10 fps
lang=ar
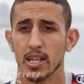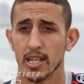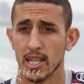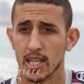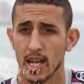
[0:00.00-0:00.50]

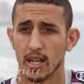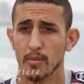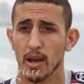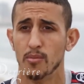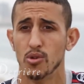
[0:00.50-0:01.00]
احتكاك
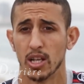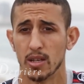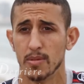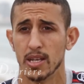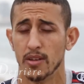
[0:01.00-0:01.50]
مع
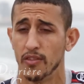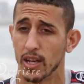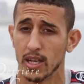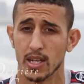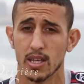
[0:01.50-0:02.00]
ملاكمين
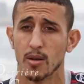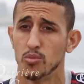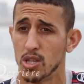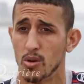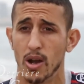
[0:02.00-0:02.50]
افريقيين ذا
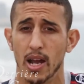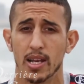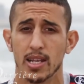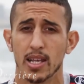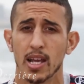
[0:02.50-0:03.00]
مستوى
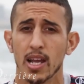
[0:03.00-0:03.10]
عالي